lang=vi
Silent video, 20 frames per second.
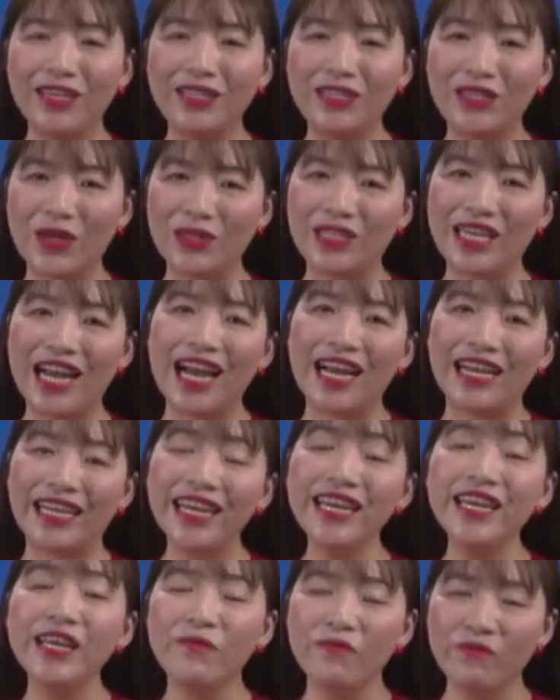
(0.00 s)
Rõ ràng
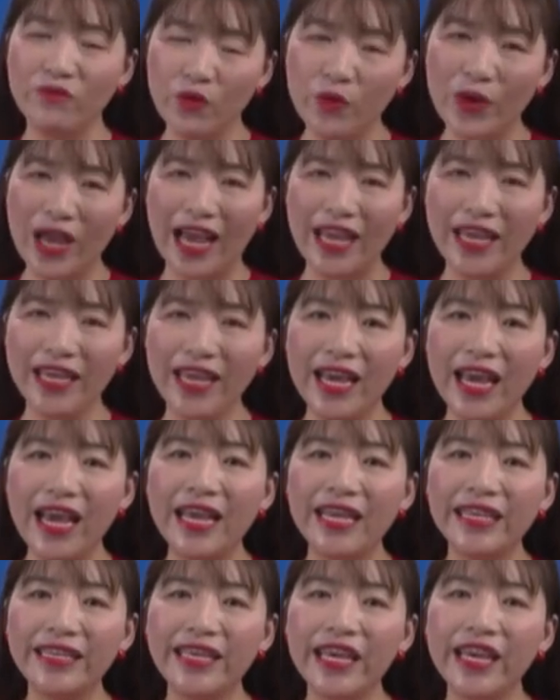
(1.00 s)
cái niềm vui ấy
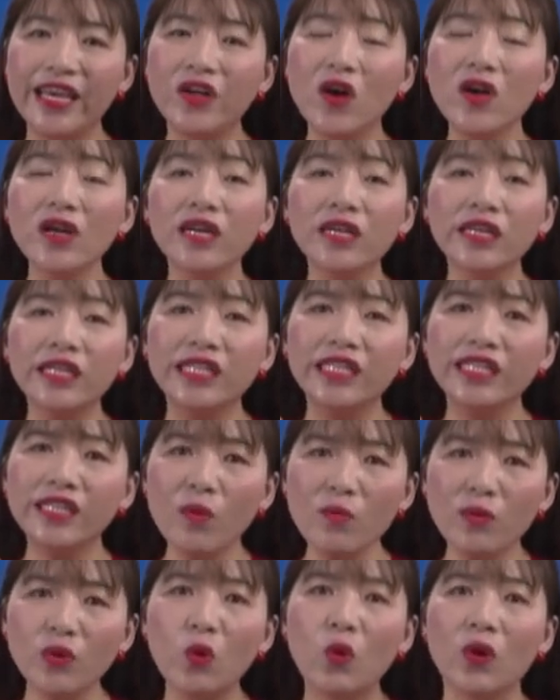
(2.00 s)
chỉ có người
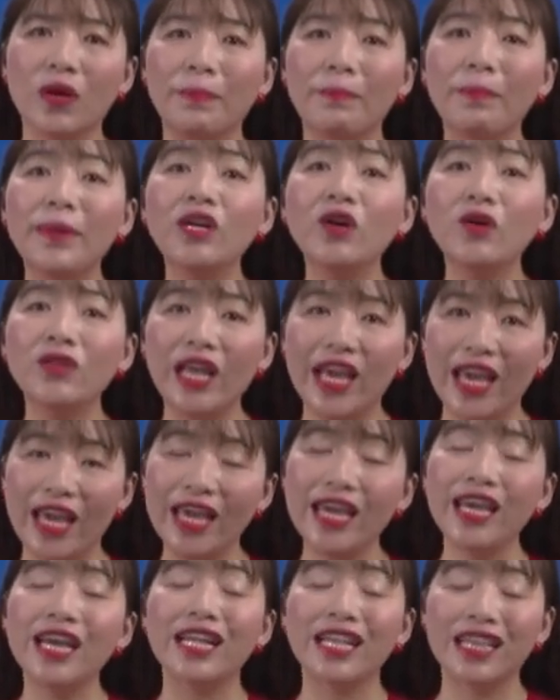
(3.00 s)
trong cuộc mới có
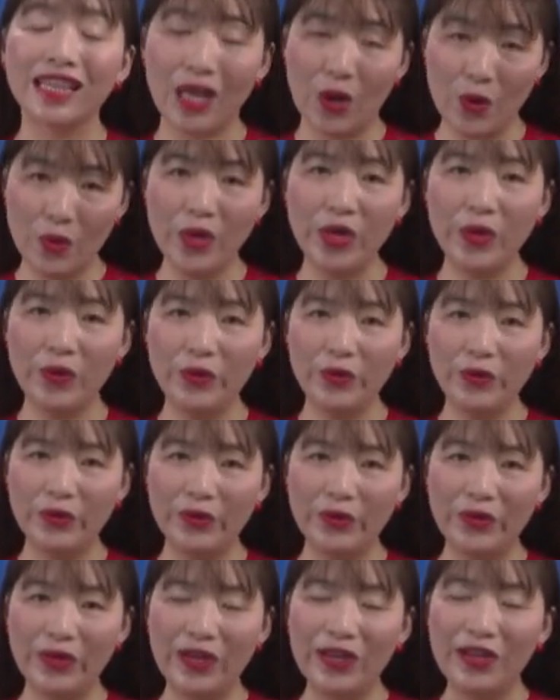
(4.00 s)
thể thấu hiểu.
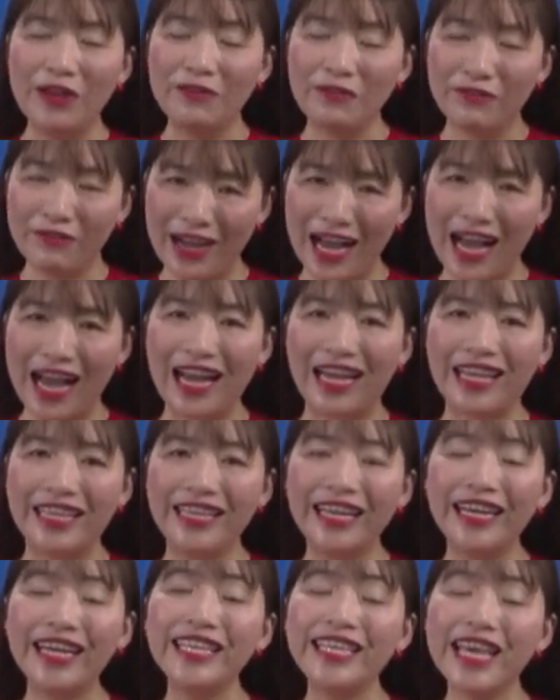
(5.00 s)
Và
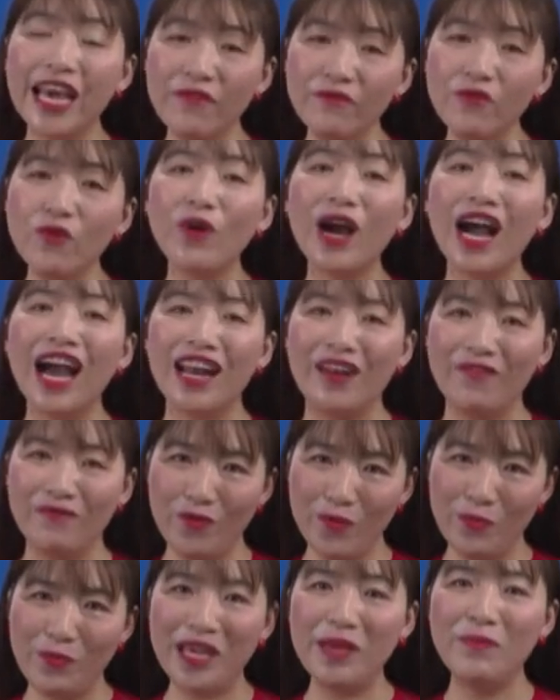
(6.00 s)
những cái giây phút hạnh
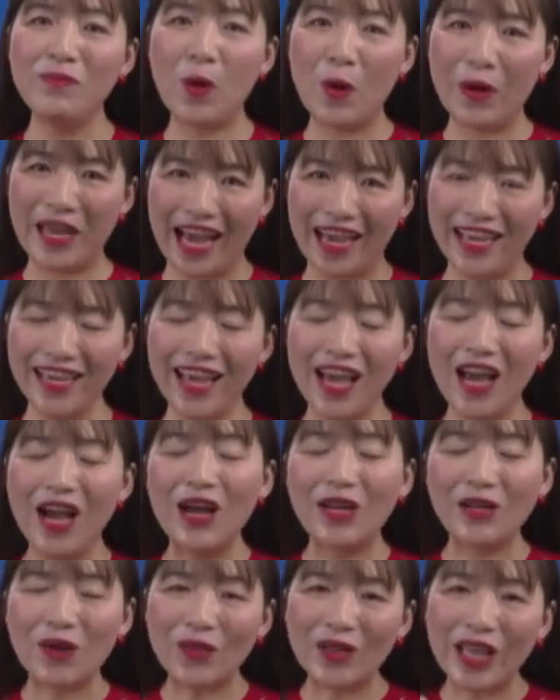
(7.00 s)
phúc hiếm hoi ấy
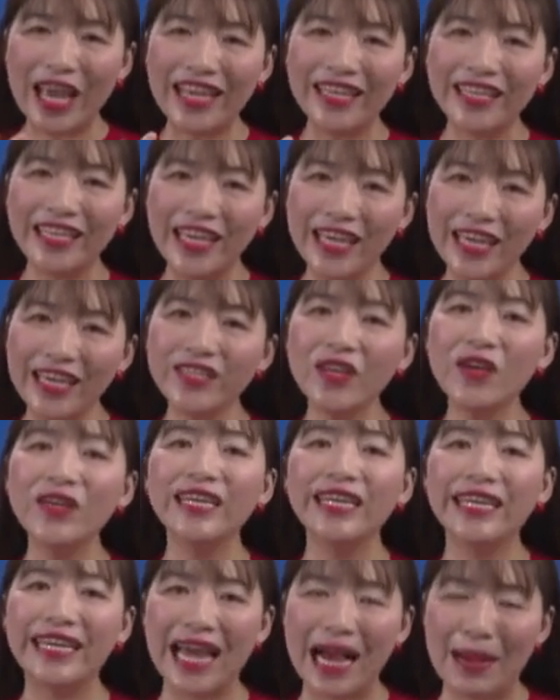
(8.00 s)
có thể khiến cho
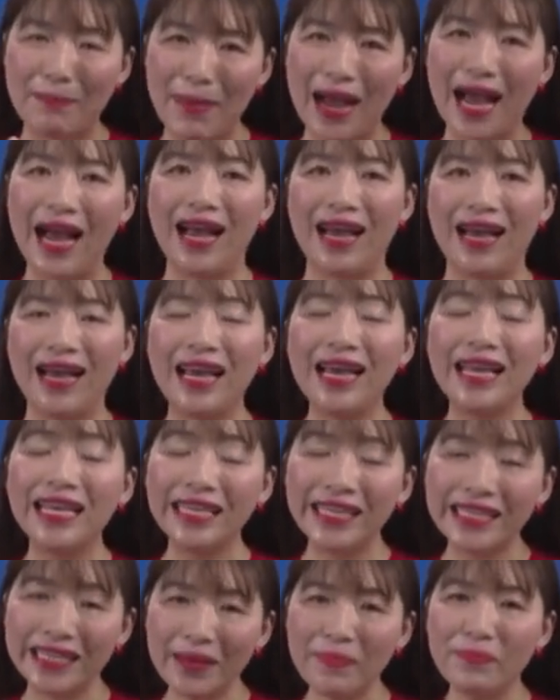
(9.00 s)
người đàn bà
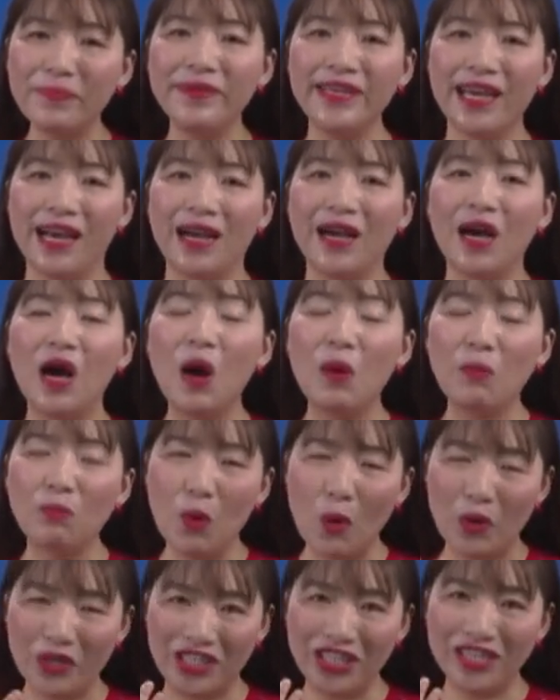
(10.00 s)
chấp nhận
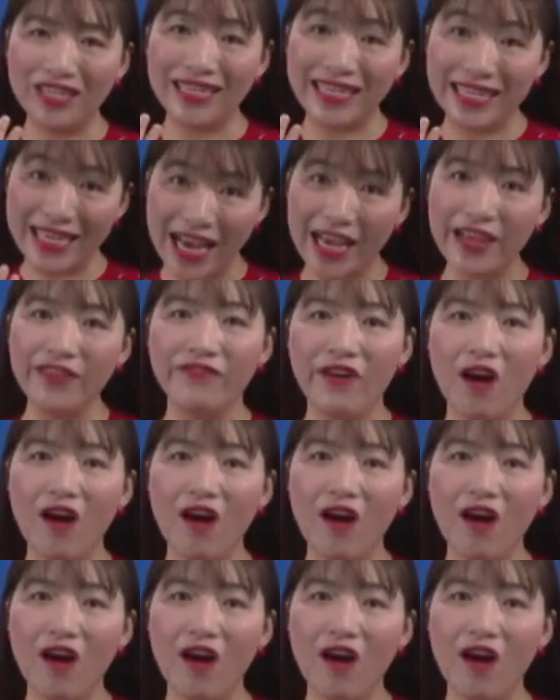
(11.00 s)
mọi sự dày